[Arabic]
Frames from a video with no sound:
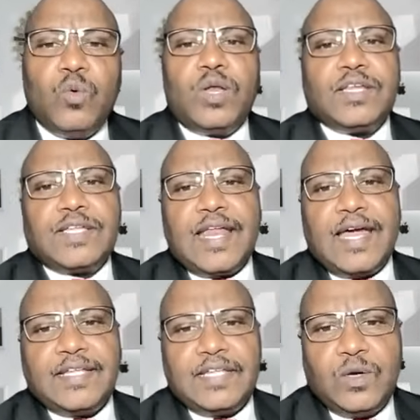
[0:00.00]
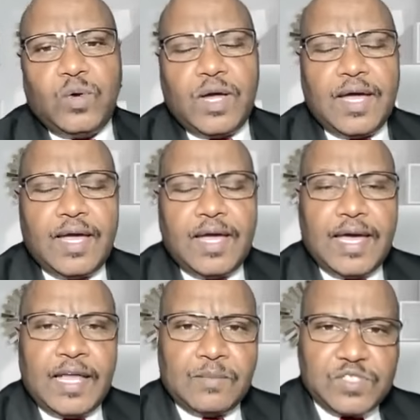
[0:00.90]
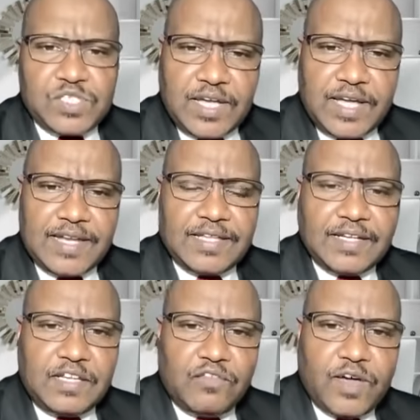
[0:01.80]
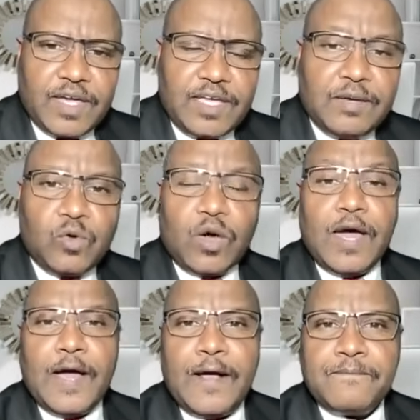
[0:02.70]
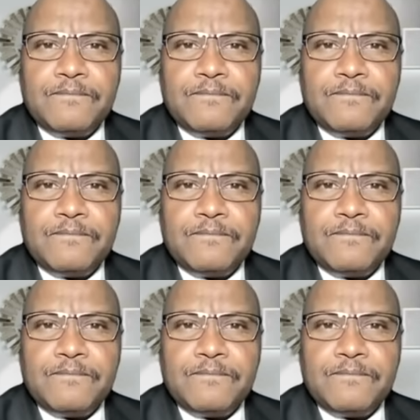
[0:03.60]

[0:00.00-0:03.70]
ولا طلعت الدوله المصريه قالت الاتفاقيه ملقاه